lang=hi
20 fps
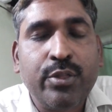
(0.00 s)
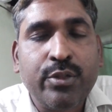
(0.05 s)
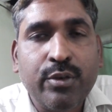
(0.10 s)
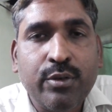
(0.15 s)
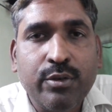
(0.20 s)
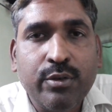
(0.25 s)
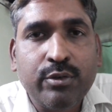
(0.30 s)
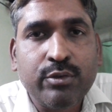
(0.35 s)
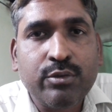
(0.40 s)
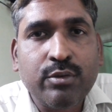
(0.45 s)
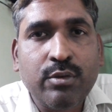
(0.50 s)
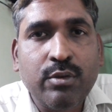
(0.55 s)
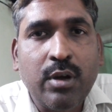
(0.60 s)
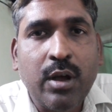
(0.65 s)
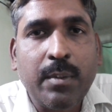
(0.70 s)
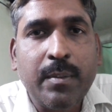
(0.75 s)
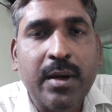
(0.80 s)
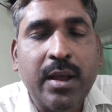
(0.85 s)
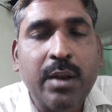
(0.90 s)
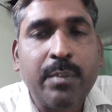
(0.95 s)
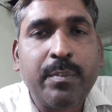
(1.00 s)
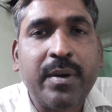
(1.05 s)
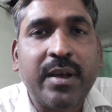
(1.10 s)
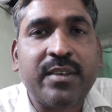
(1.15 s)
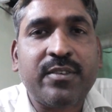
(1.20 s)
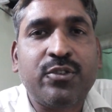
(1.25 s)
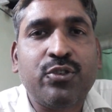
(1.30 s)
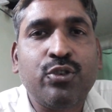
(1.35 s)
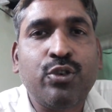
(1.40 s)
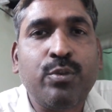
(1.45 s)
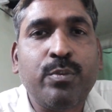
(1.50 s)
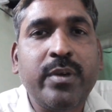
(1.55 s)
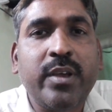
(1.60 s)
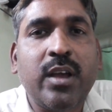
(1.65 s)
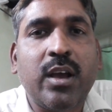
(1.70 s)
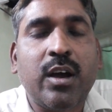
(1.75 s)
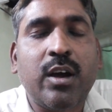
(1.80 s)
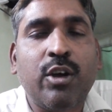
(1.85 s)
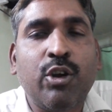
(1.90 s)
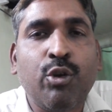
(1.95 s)
तो दोस्तों हमारे पास जो भी
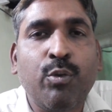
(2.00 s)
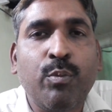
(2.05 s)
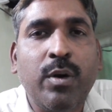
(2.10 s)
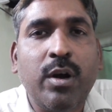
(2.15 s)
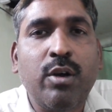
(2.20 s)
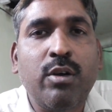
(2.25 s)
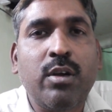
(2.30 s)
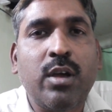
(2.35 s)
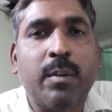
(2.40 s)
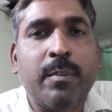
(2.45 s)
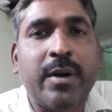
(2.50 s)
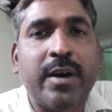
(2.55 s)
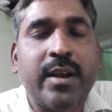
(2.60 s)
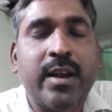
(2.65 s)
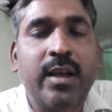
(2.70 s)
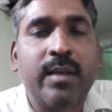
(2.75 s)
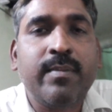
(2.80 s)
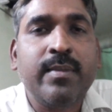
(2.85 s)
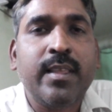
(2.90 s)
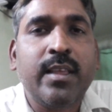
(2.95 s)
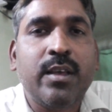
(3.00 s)
अनुभव है हमारा